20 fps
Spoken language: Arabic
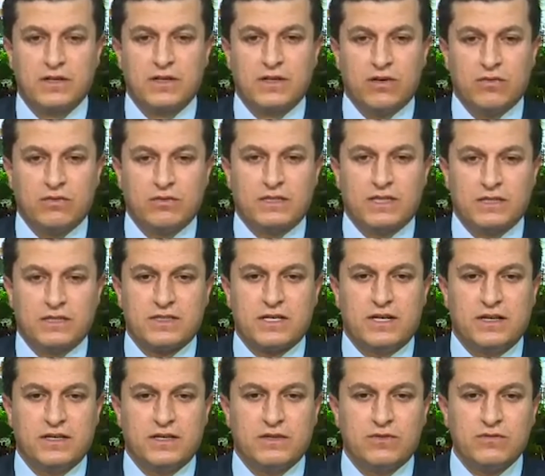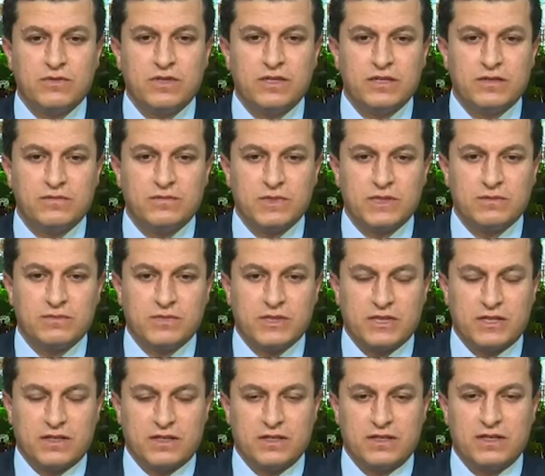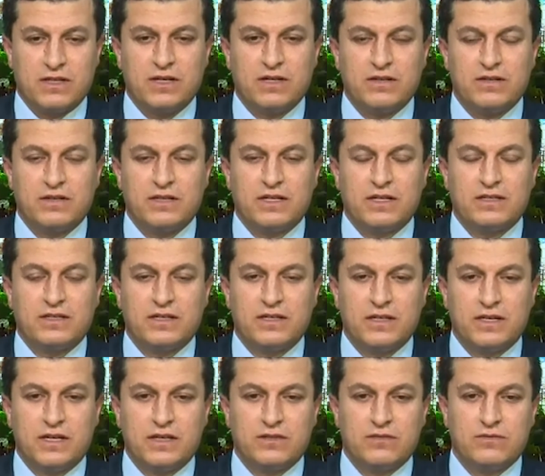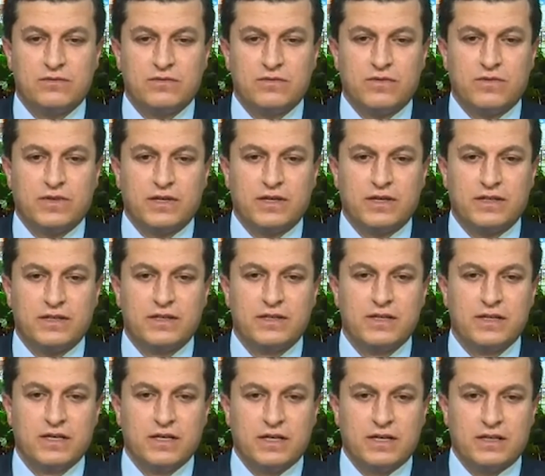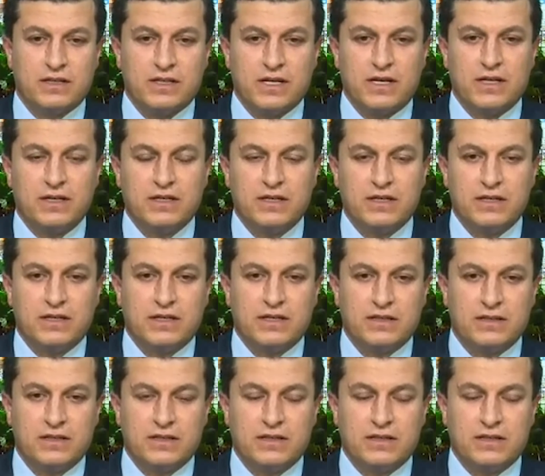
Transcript: خطه اصلاحيه لكل المشاكل لا ناتي ان نثخن كاهل